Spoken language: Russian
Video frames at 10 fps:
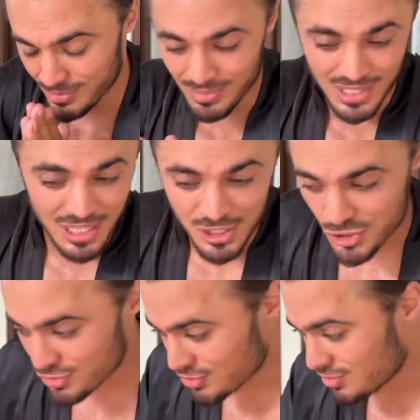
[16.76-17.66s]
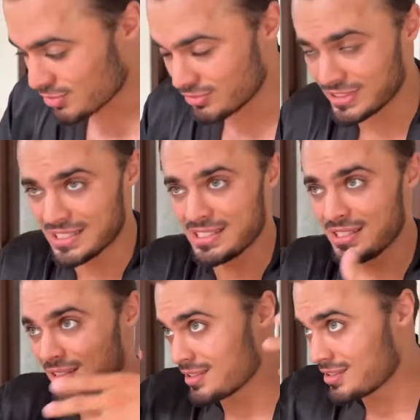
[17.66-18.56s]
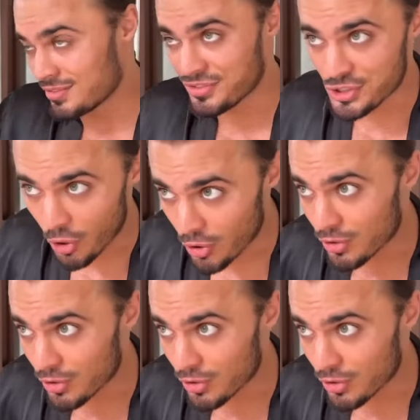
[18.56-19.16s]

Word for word: Не хочу выносить все,